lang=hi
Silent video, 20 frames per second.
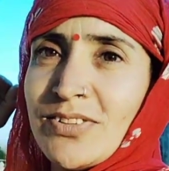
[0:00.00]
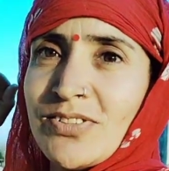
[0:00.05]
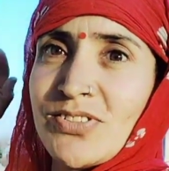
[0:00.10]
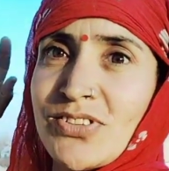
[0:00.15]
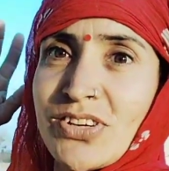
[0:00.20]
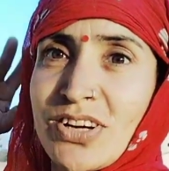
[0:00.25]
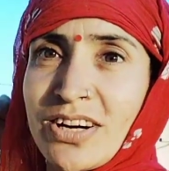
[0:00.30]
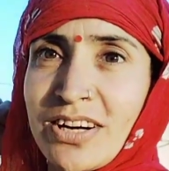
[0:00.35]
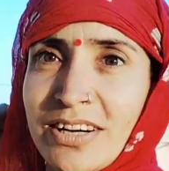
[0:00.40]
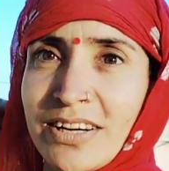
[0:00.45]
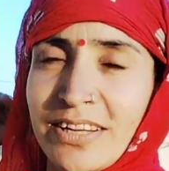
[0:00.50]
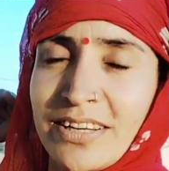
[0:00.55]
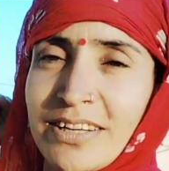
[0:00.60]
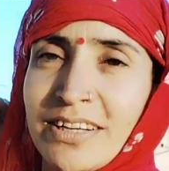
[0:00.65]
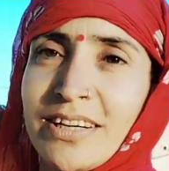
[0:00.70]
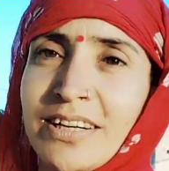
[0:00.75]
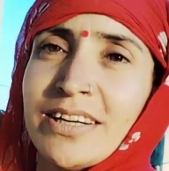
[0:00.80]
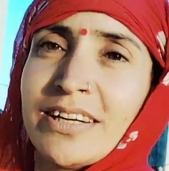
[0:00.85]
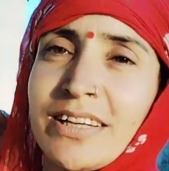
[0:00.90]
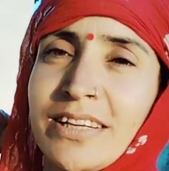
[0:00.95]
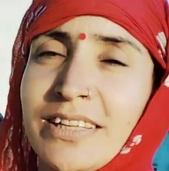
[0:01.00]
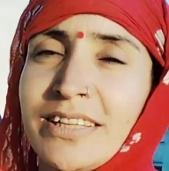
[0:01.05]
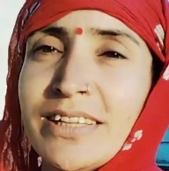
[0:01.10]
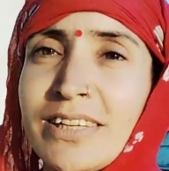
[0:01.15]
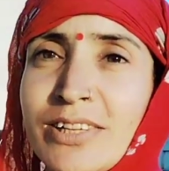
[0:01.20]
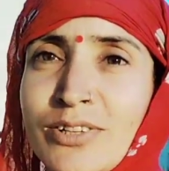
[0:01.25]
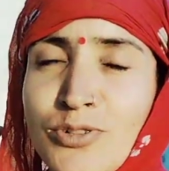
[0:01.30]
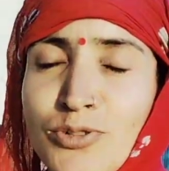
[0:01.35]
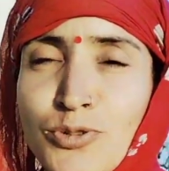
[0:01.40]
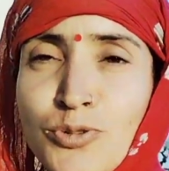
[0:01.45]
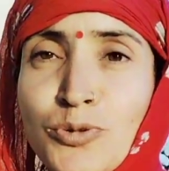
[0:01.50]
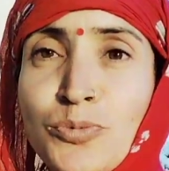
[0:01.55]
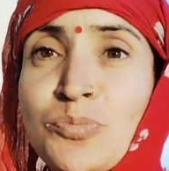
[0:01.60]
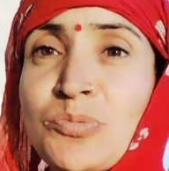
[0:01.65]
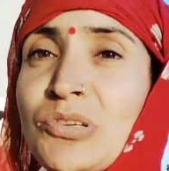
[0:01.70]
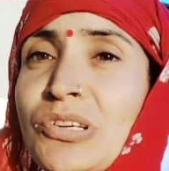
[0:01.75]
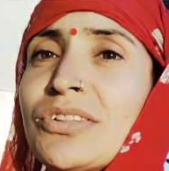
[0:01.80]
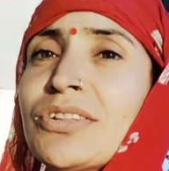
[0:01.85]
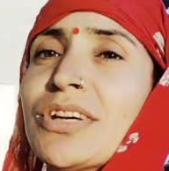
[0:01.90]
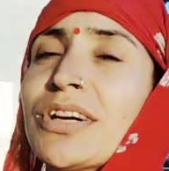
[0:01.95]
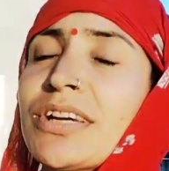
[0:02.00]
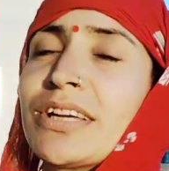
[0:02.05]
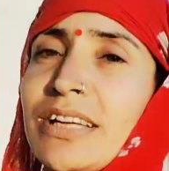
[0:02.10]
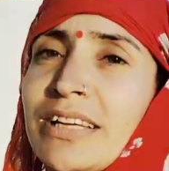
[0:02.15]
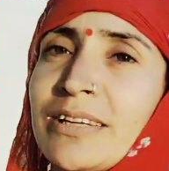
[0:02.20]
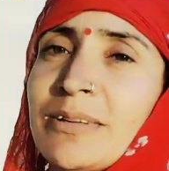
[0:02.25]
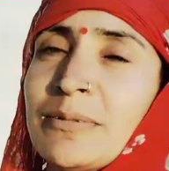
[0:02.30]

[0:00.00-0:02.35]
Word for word: जानकार ही शुभ चिंतक ही